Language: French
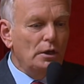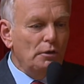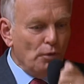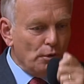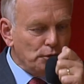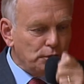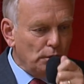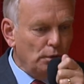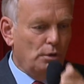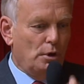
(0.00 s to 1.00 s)
il faut que
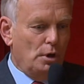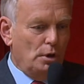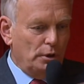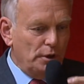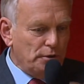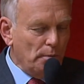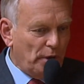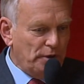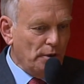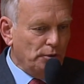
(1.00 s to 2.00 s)
ceux qui se
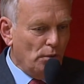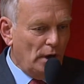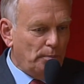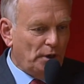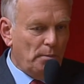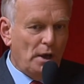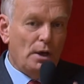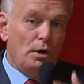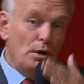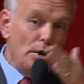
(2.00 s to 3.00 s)
présenteront à la
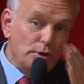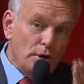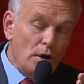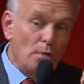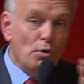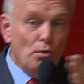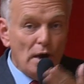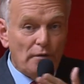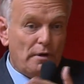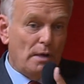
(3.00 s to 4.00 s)
primaire, l'homme
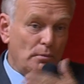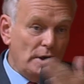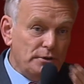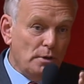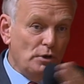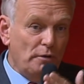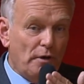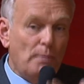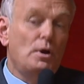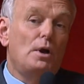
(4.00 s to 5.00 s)
ou la femme, les hommes ou les
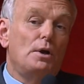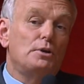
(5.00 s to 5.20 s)
femmes,